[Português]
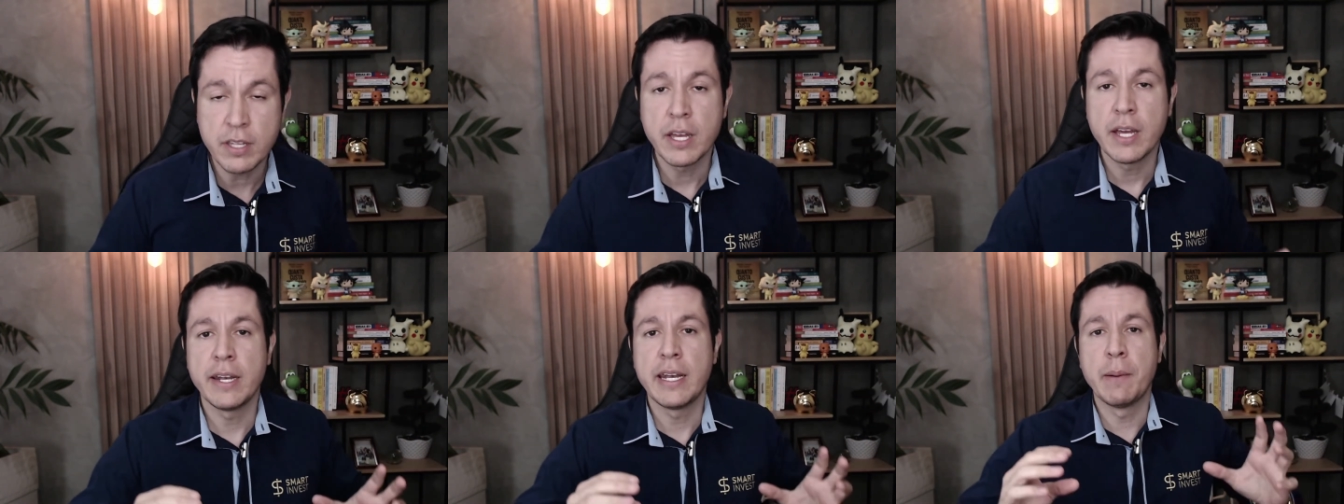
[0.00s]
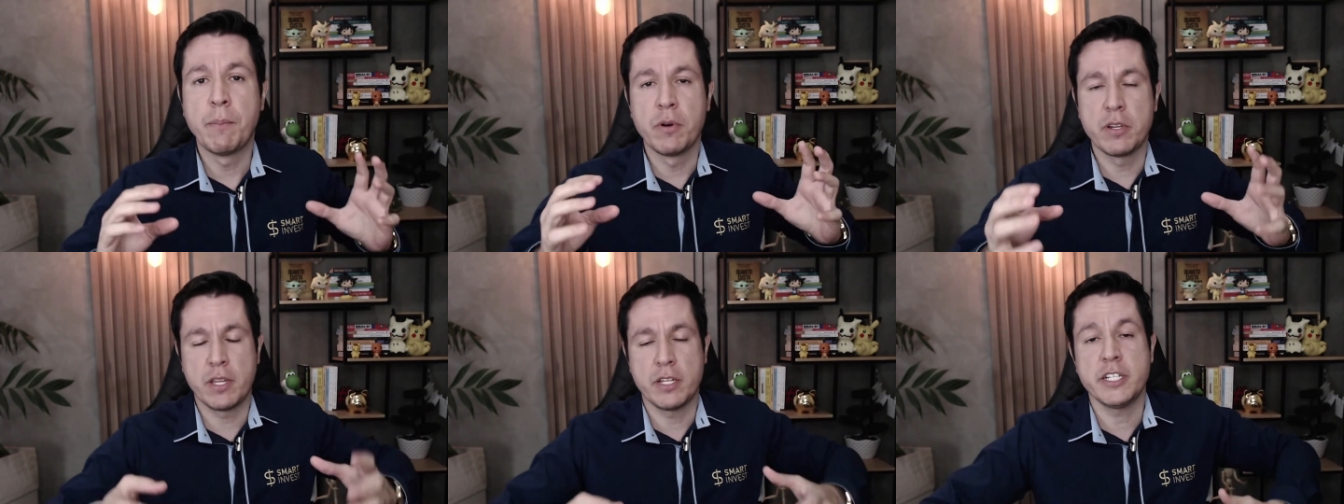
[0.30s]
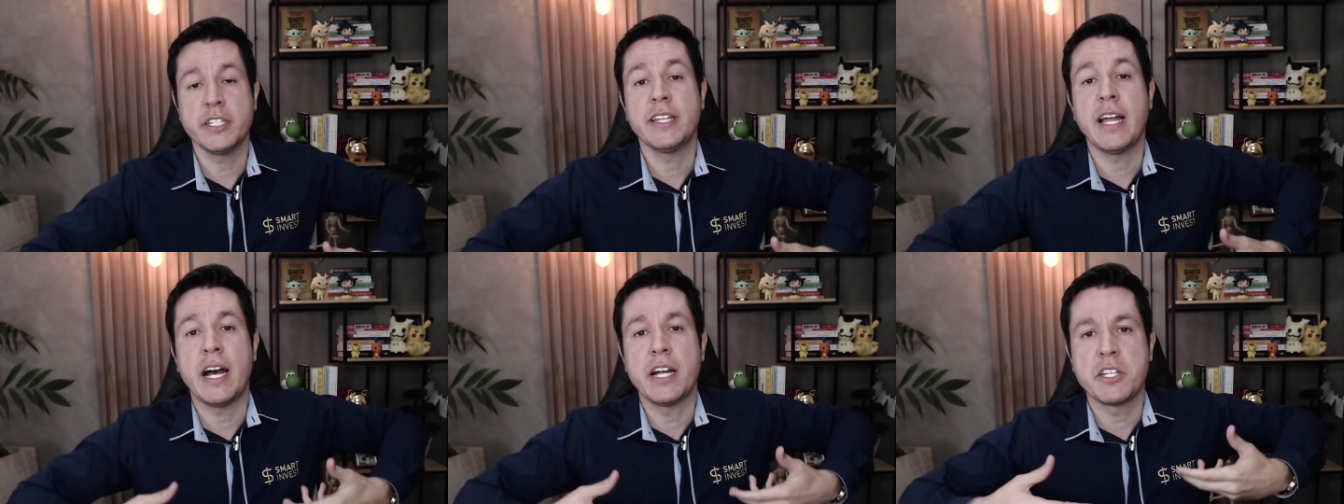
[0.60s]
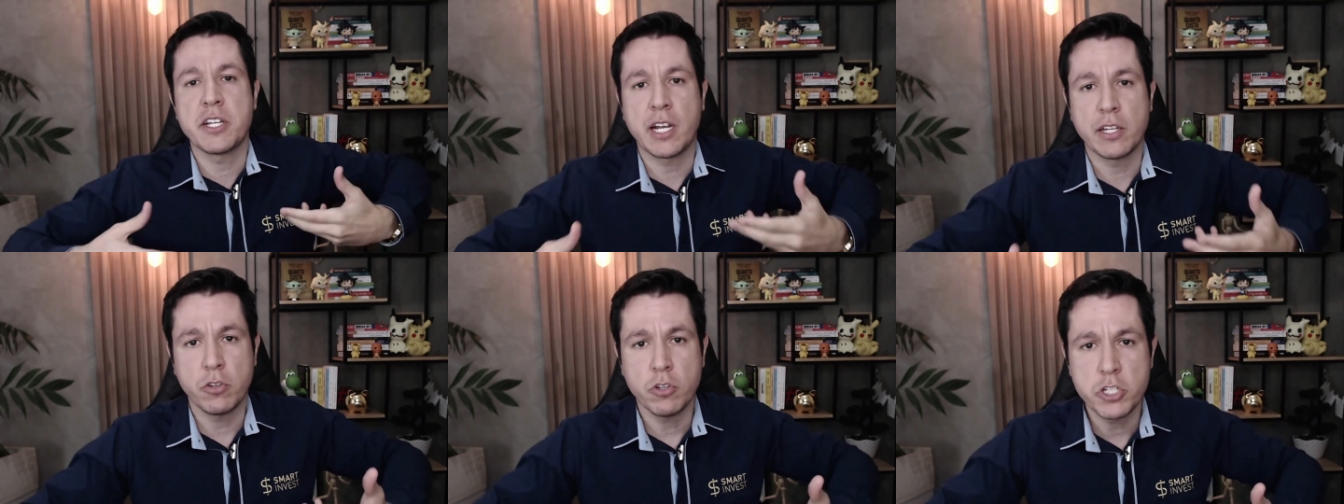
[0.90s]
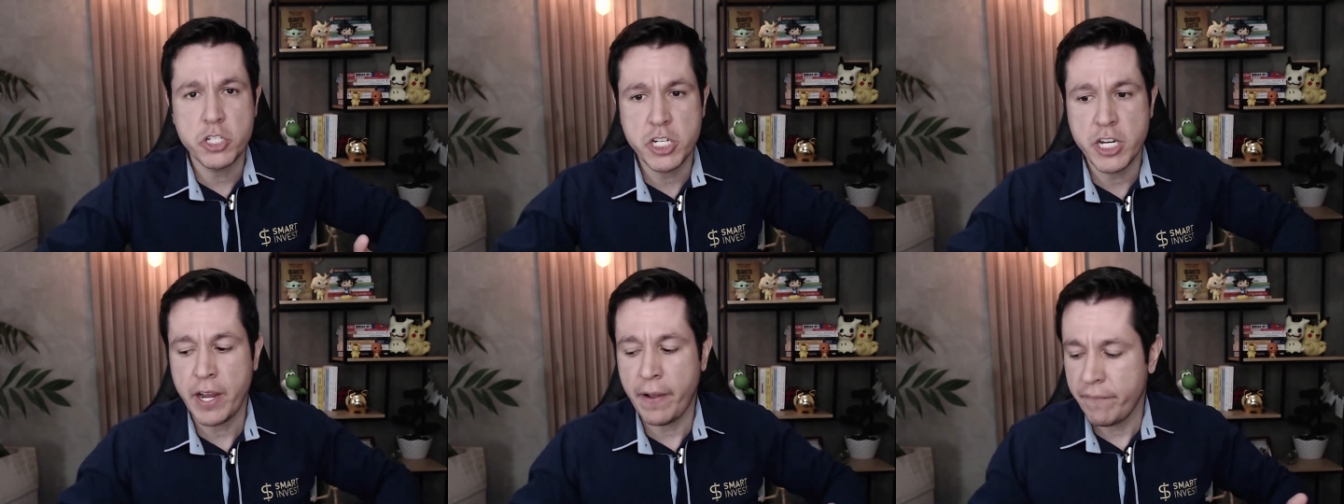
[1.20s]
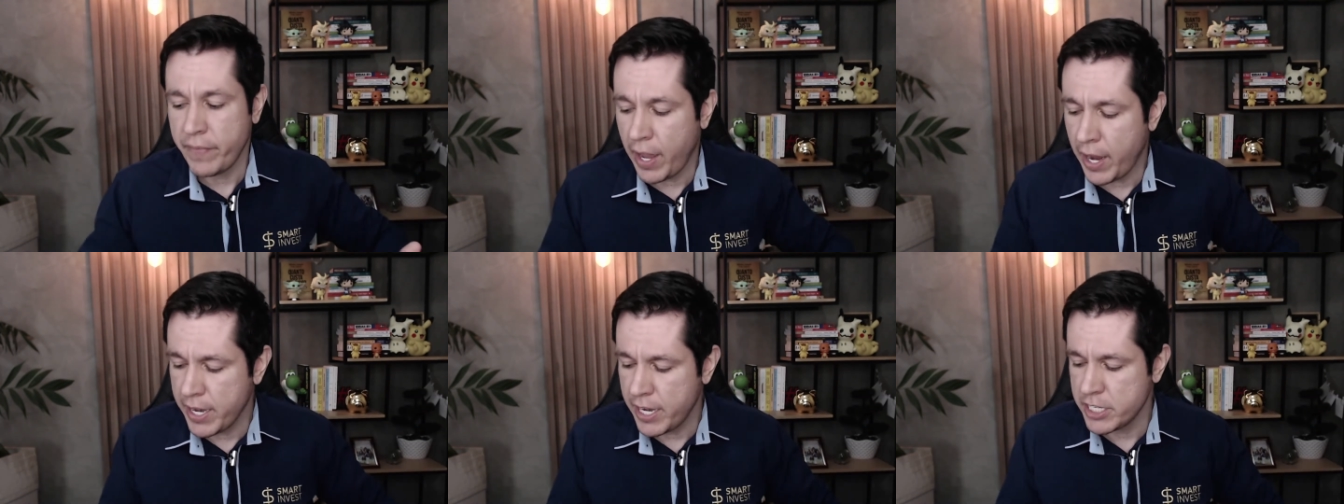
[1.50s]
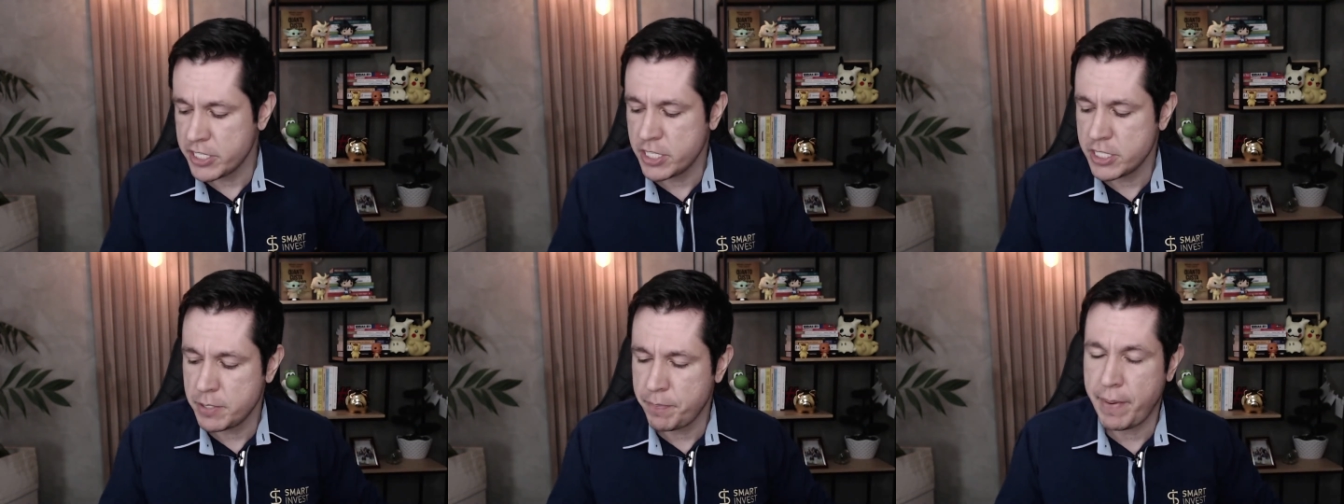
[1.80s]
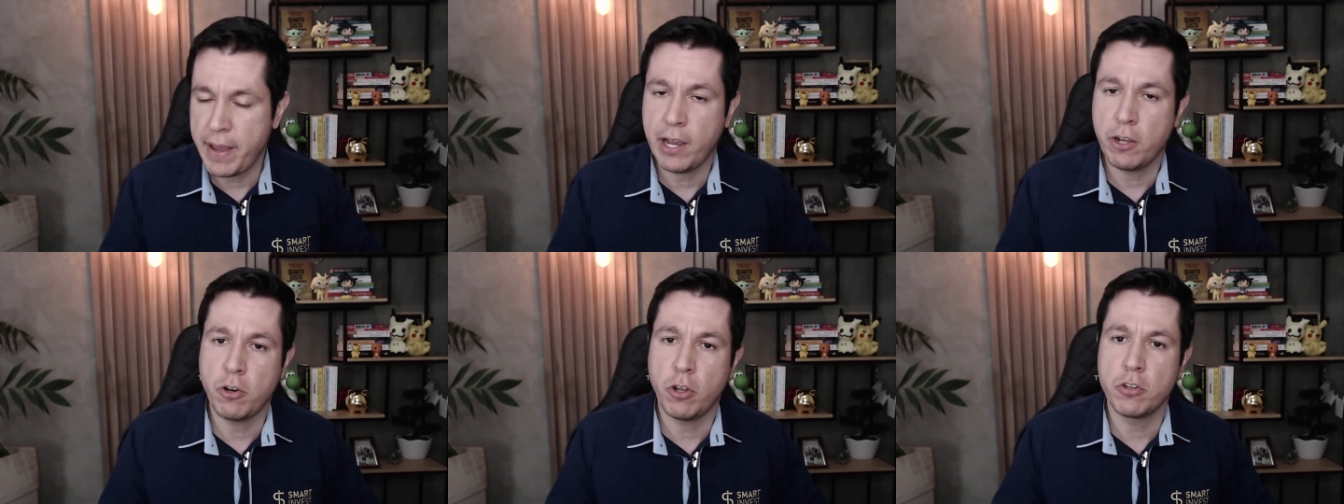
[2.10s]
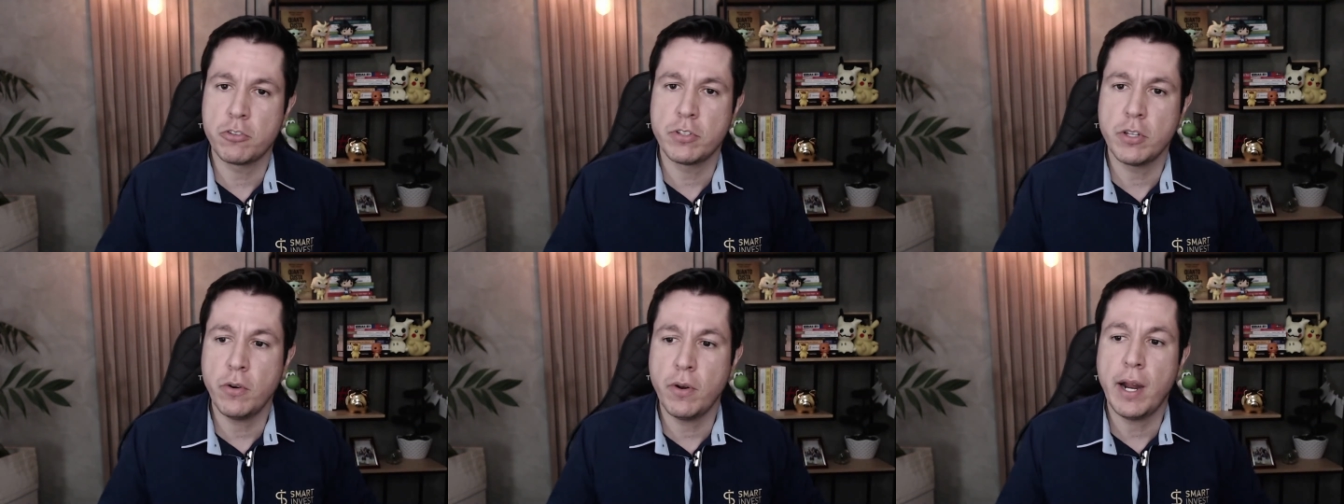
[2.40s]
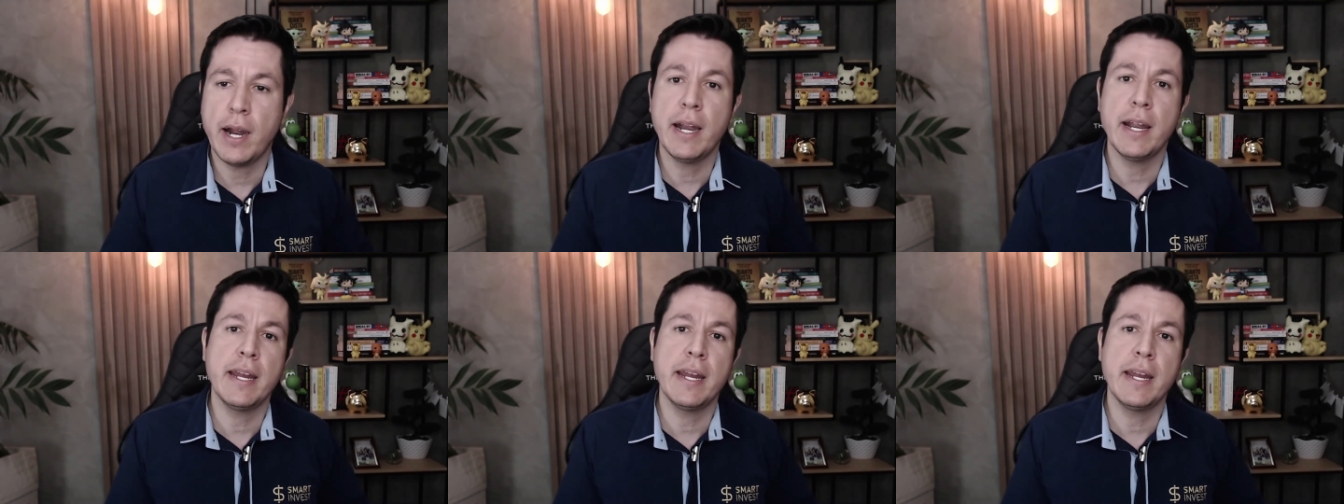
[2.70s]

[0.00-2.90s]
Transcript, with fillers: depois a didática do dia, aí a gente pega o nosso celular